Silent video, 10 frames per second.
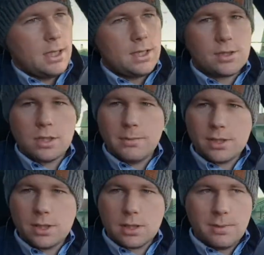A jeżeli
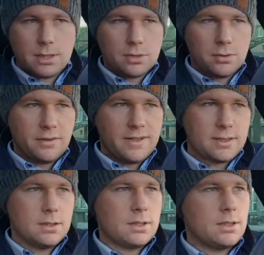macie tematy, które
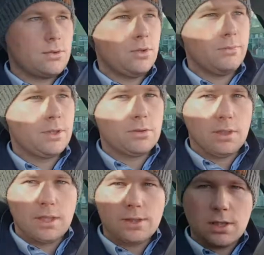Was interesują i
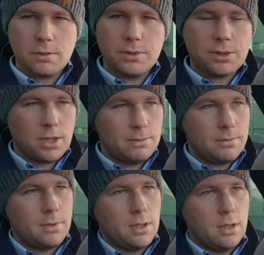które chcielibyście,
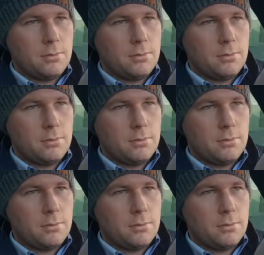abym